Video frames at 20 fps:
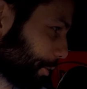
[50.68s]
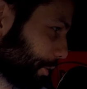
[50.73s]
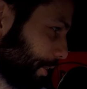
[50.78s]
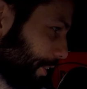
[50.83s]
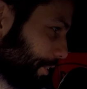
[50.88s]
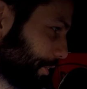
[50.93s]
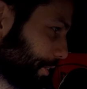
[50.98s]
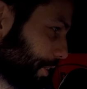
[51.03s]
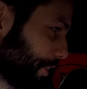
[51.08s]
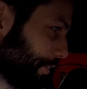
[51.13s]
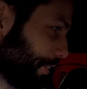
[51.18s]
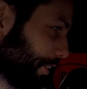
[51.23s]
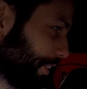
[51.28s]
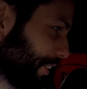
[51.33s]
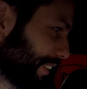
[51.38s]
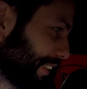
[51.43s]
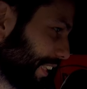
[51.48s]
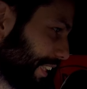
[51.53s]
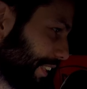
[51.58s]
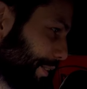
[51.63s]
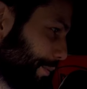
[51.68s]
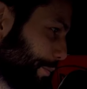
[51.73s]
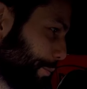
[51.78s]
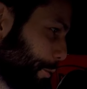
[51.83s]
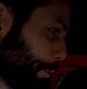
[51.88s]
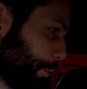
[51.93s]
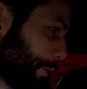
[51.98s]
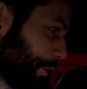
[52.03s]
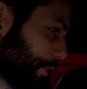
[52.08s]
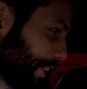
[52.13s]
i czy Twoim zdaniem
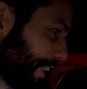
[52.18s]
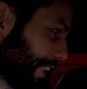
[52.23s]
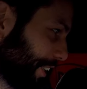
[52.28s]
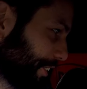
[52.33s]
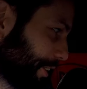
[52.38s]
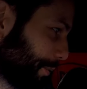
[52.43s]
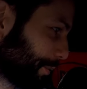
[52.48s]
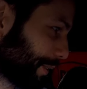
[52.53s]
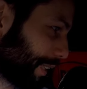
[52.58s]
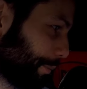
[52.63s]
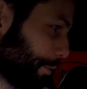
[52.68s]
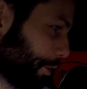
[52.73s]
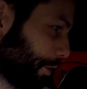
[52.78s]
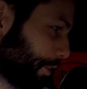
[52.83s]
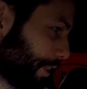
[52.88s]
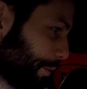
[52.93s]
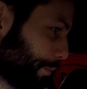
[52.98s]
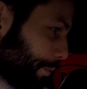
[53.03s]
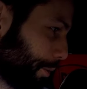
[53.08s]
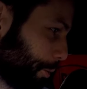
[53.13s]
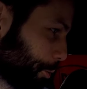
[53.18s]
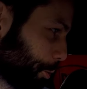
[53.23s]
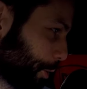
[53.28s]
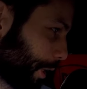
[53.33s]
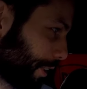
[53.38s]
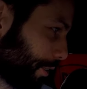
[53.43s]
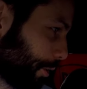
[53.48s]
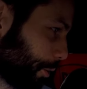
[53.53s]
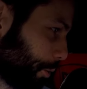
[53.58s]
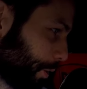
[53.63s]
mógłbyś jechać tym samochodem do
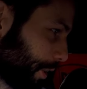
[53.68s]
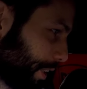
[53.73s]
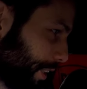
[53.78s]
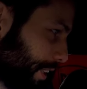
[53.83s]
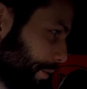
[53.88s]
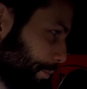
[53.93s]
Czarnogóry?